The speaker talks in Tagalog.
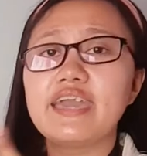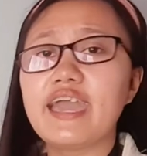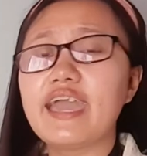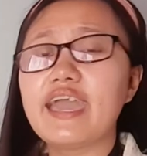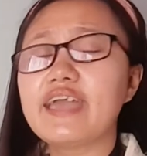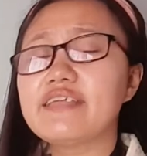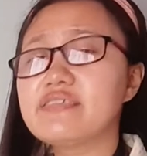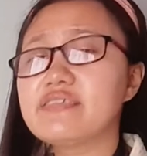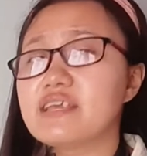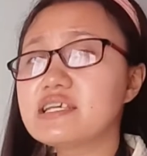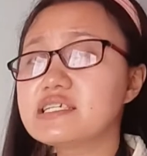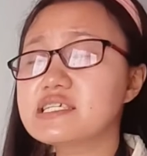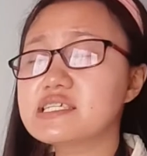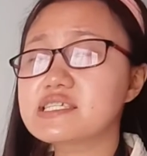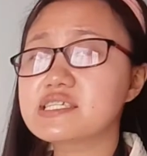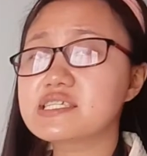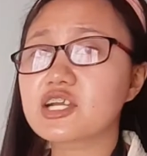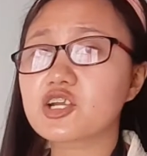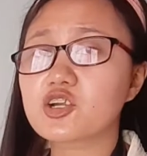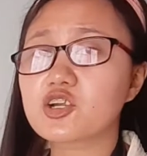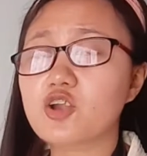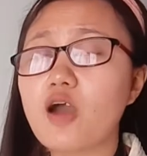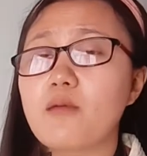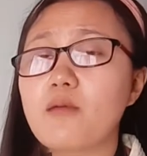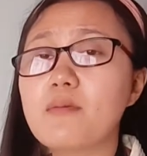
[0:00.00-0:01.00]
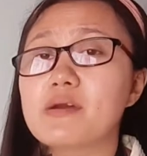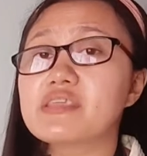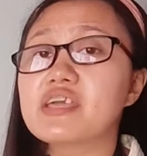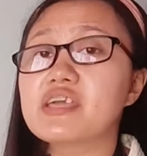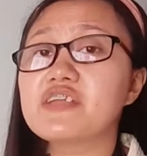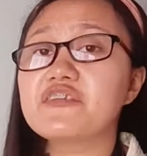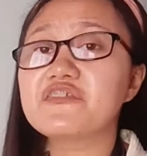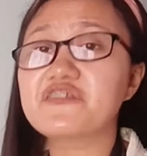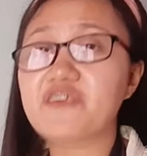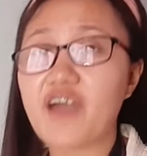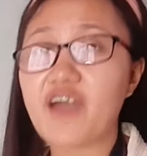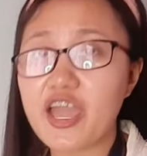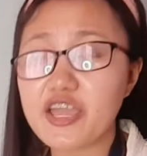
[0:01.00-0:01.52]
And this is the
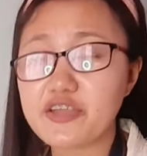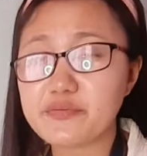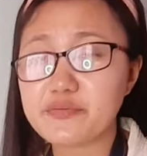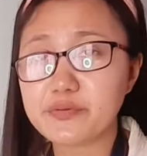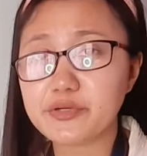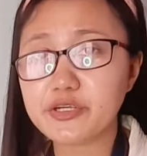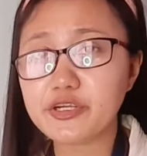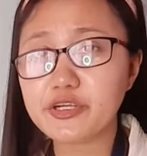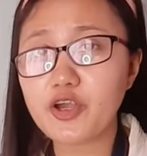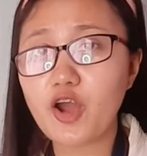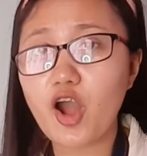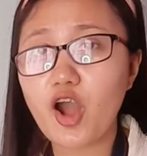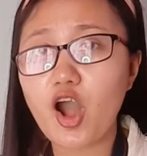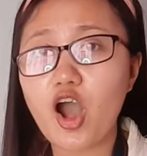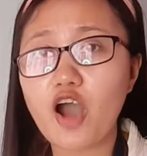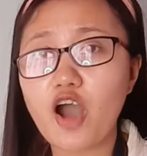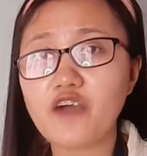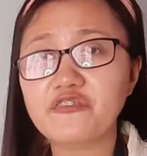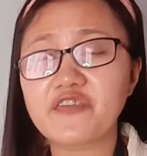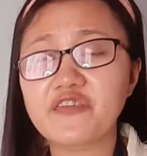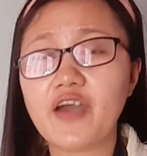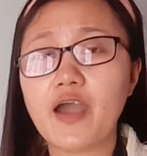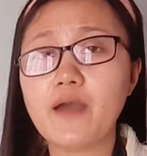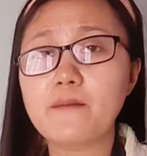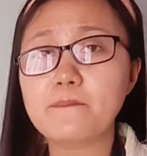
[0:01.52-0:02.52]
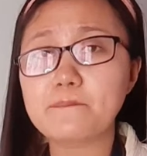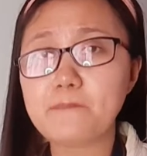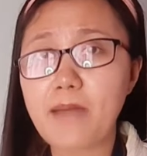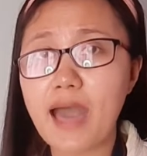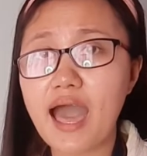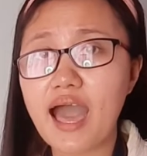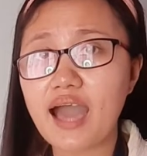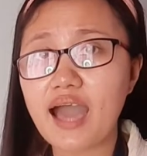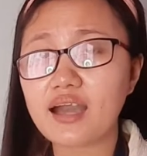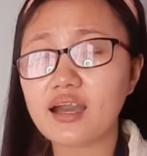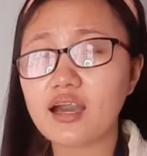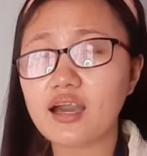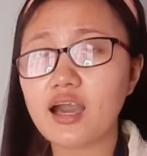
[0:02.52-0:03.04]
chromatin fiber of
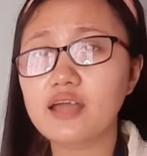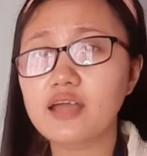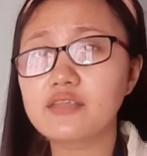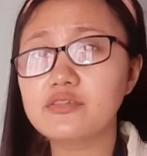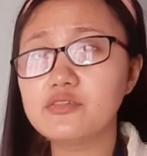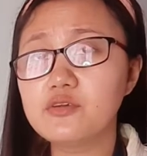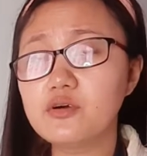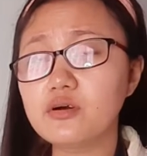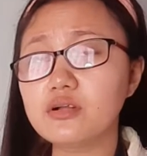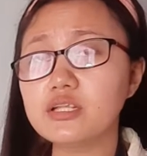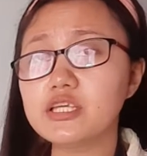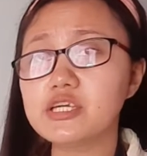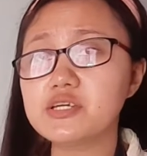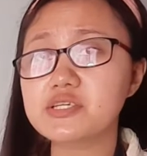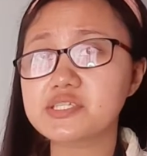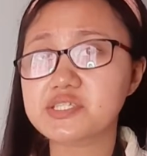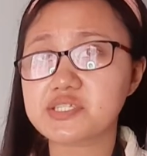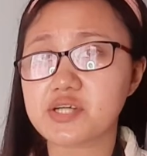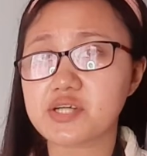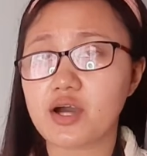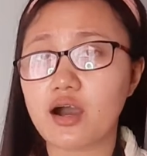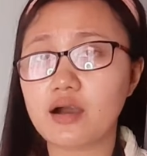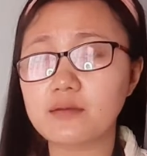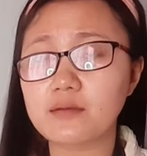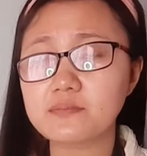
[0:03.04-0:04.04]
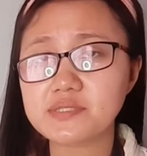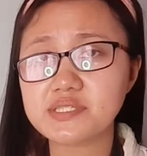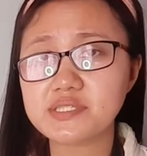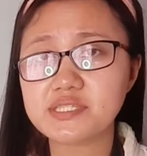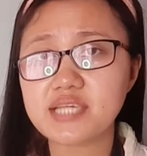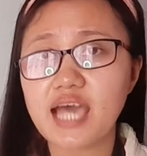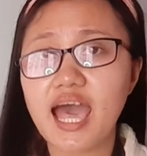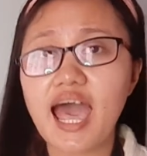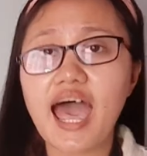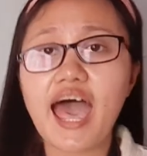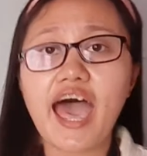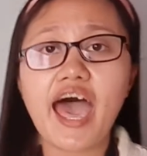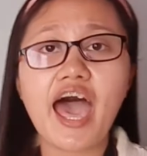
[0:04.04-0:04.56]
packed
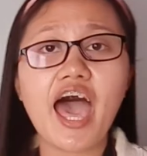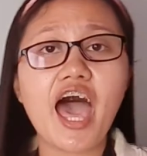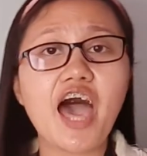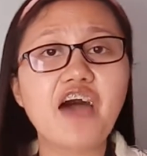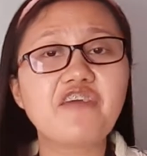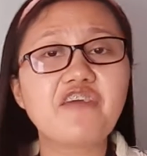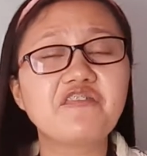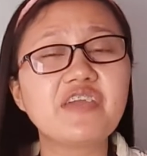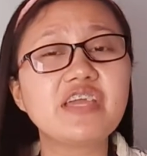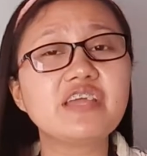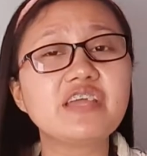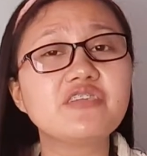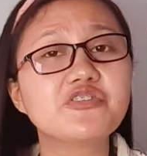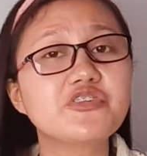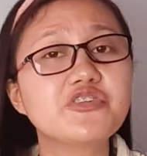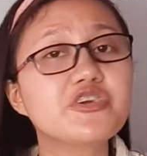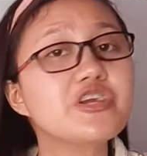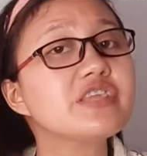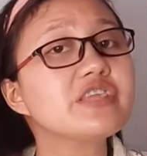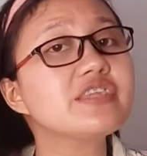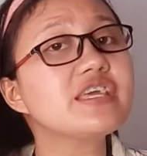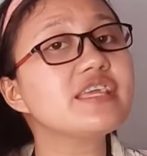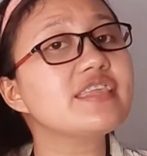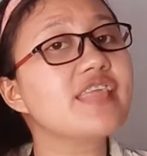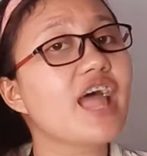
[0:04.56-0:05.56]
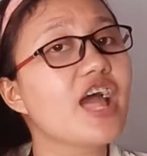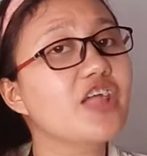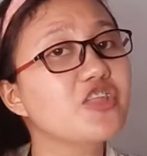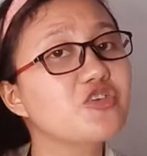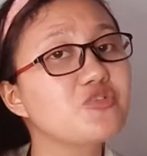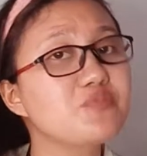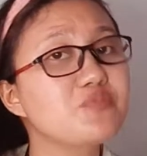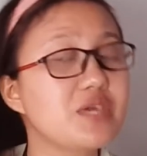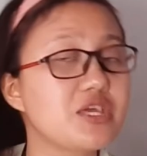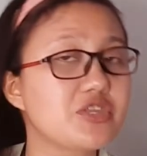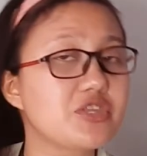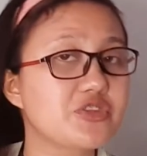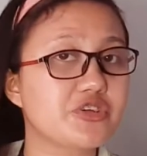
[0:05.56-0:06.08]
nucleosomes having 30
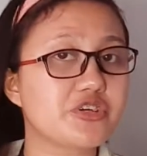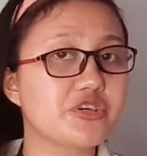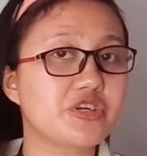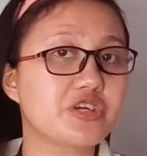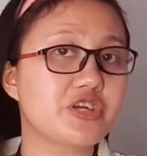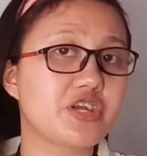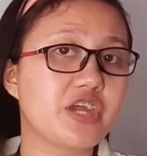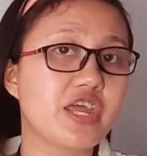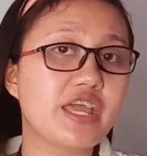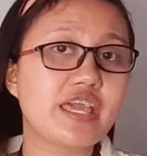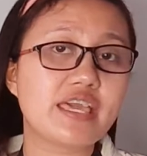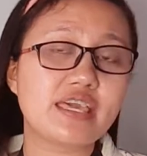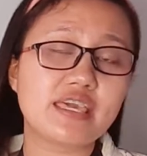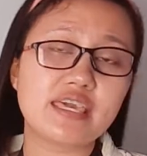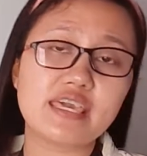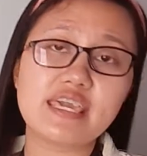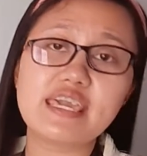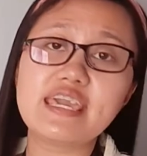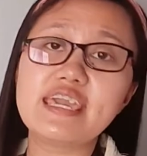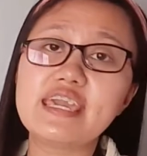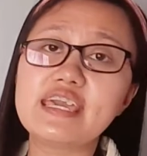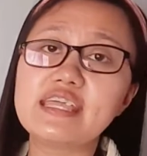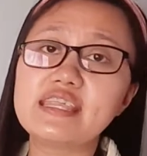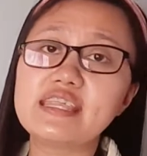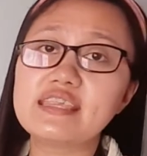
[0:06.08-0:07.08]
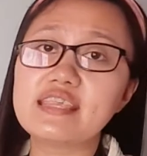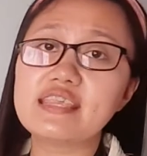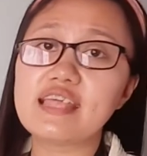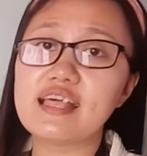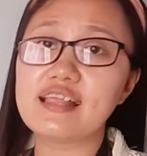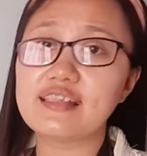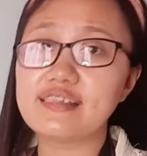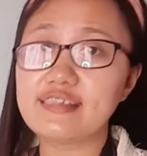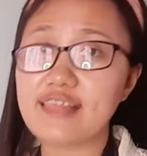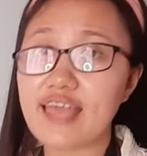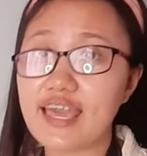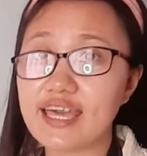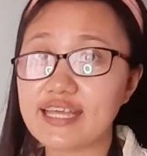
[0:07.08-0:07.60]
nanometer
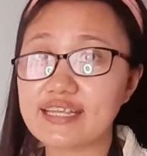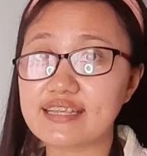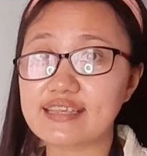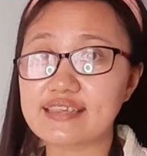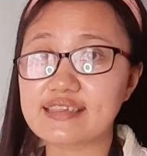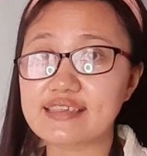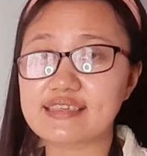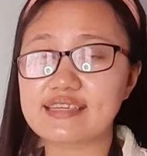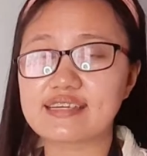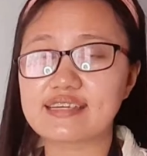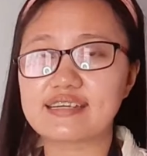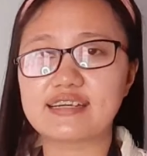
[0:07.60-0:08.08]
in length.